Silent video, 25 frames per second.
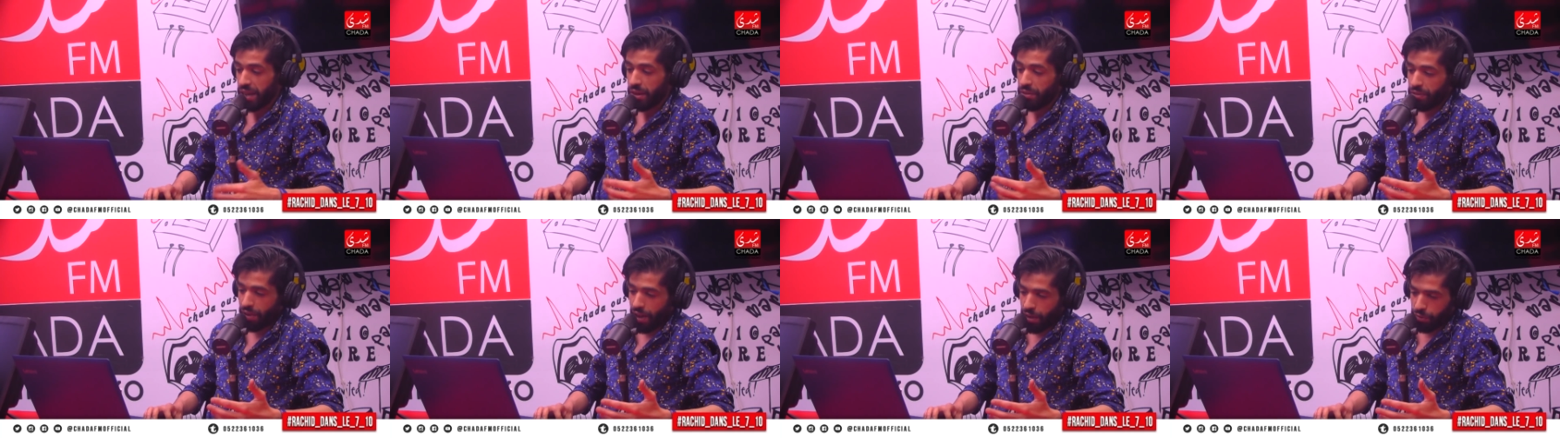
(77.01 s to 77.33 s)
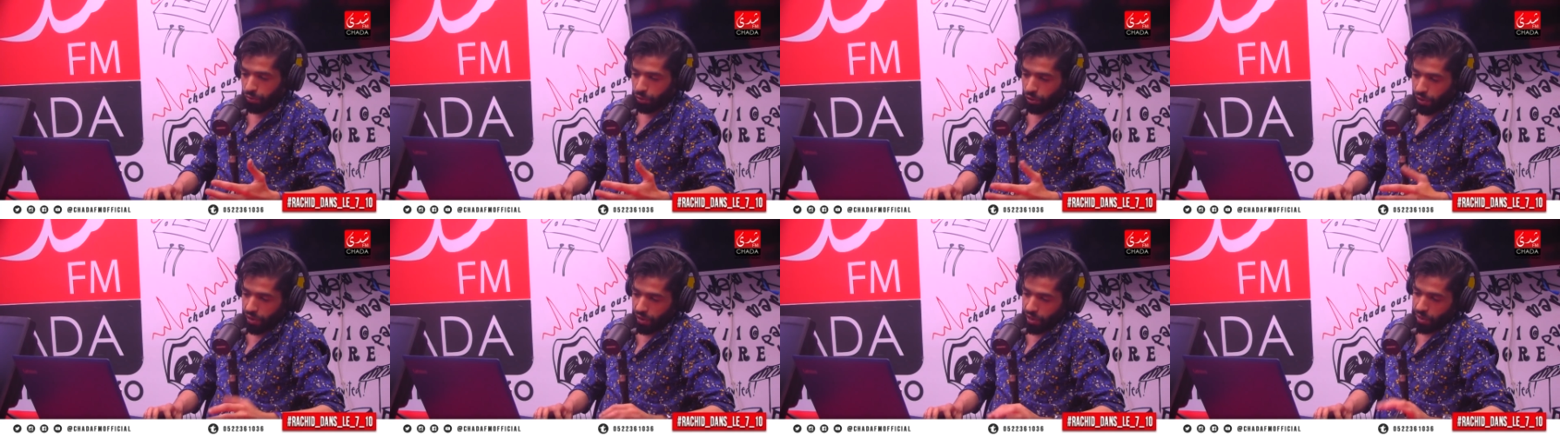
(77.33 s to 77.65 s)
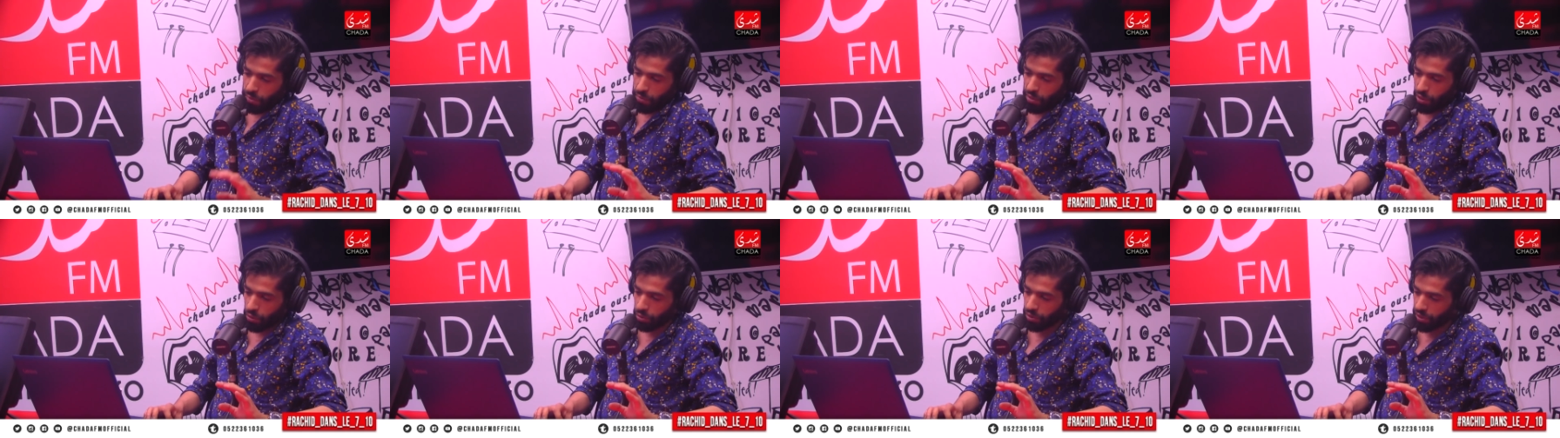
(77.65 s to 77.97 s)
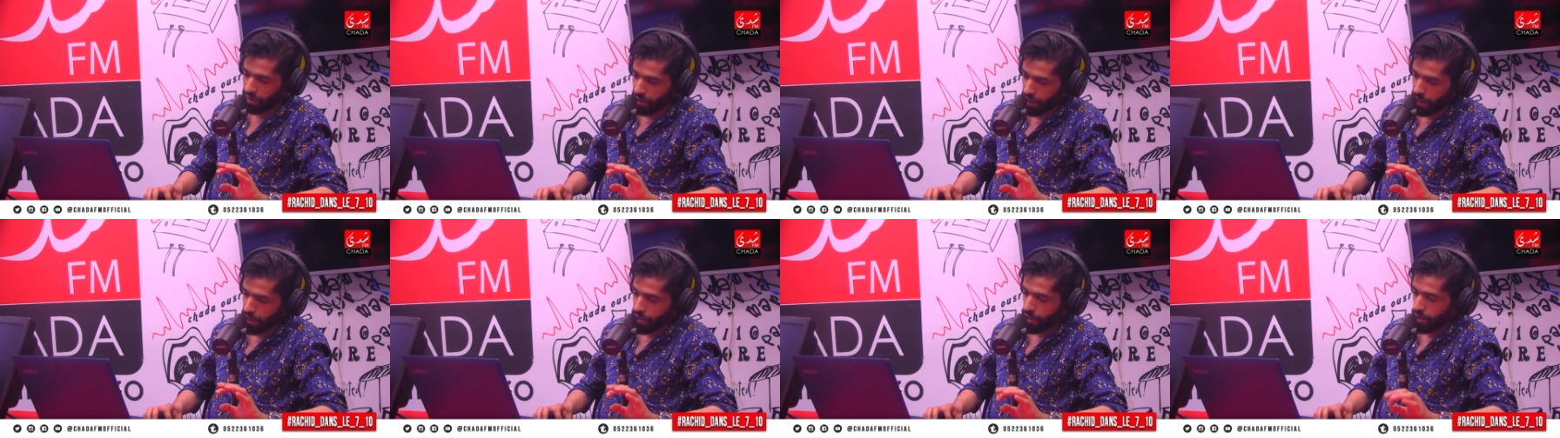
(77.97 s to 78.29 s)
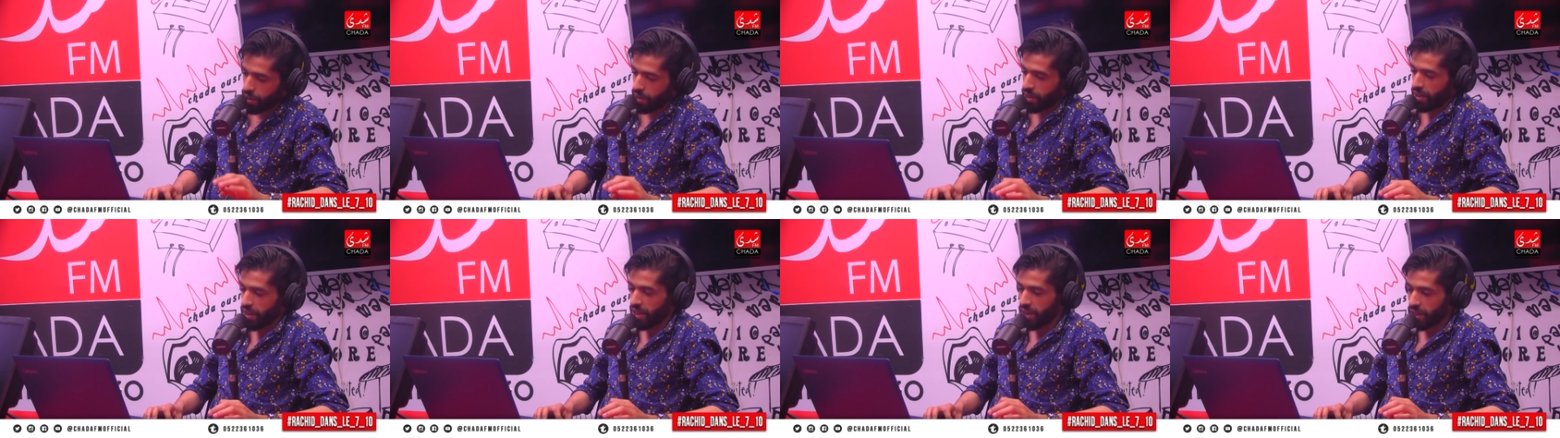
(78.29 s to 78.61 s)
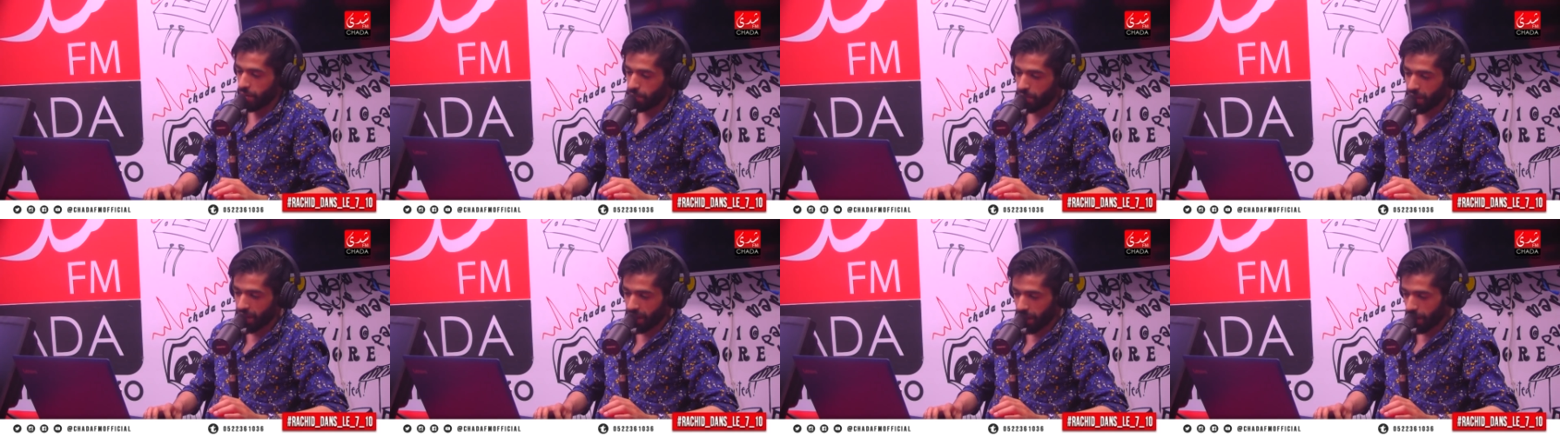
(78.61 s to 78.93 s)
في 1312
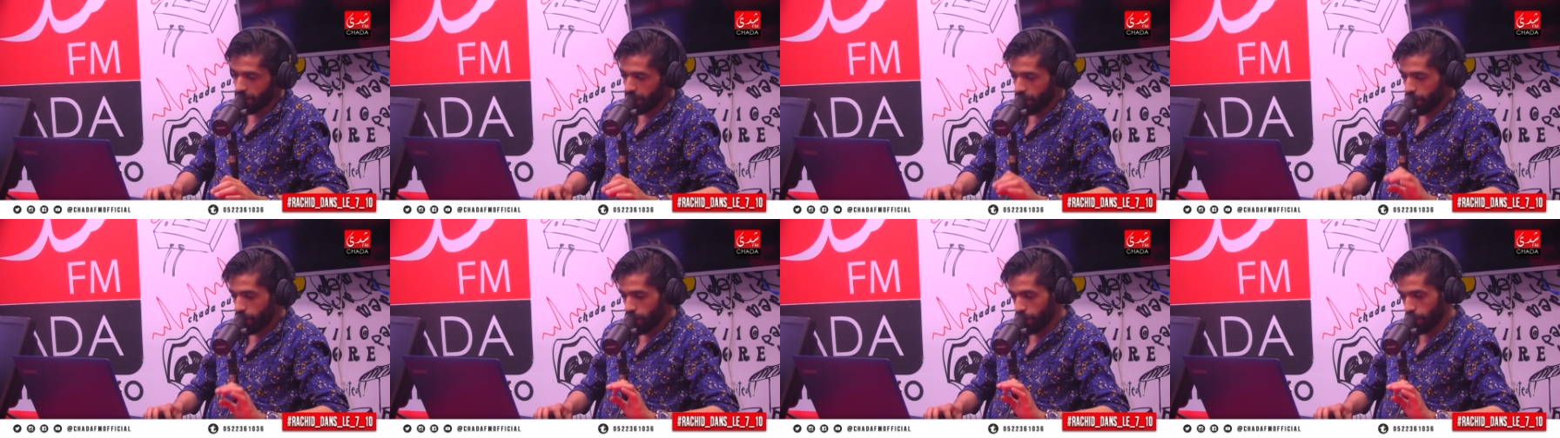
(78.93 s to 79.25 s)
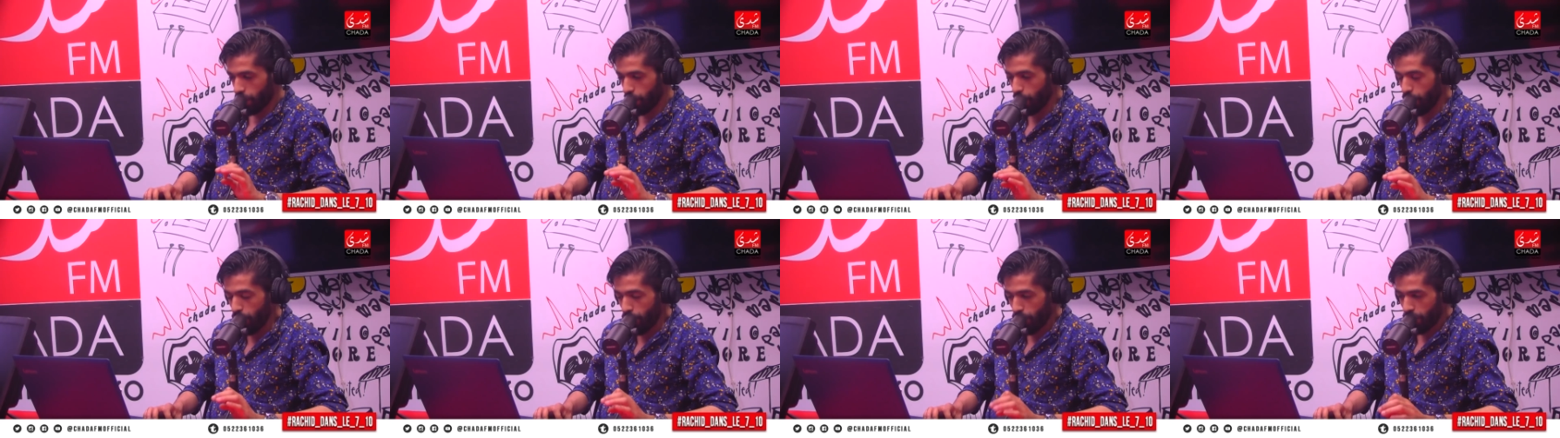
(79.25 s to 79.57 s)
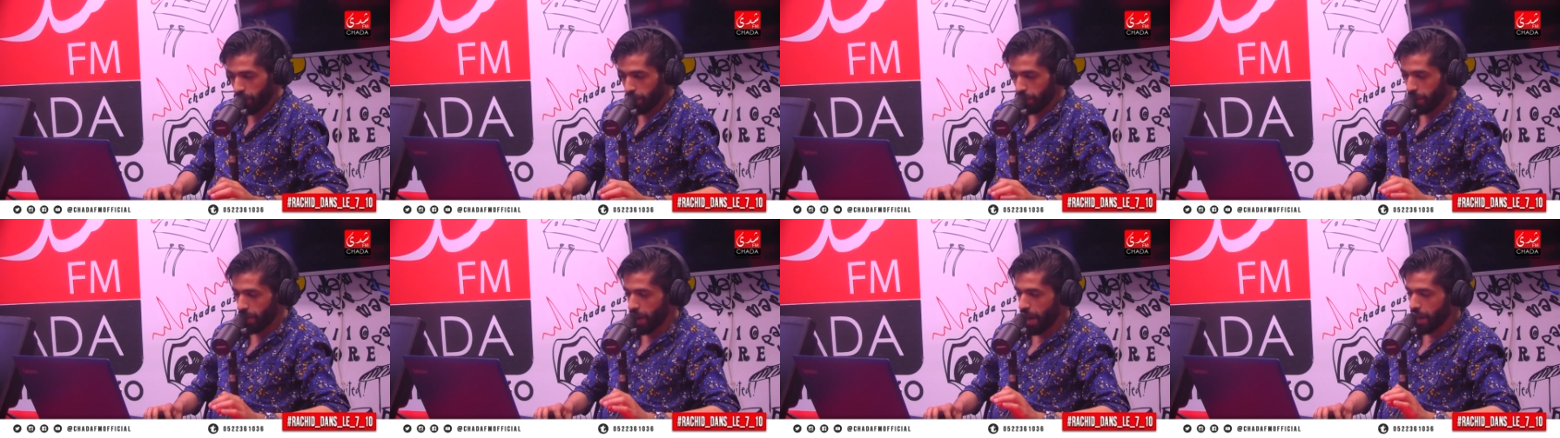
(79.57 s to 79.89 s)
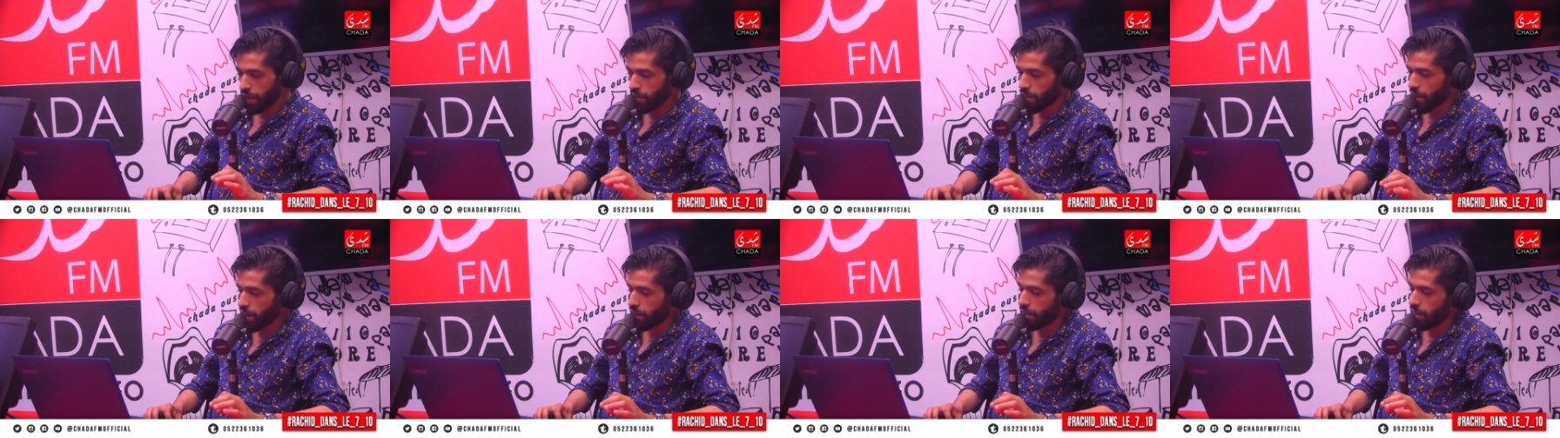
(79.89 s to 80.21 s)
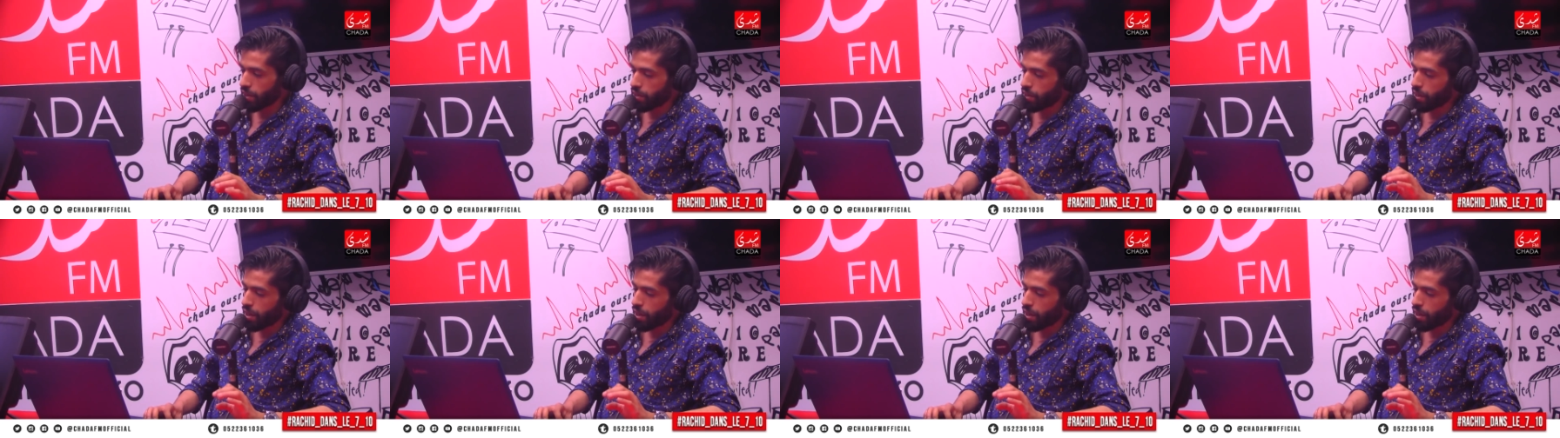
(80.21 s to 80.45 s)
منين غادي يشد الحكم الاكثريه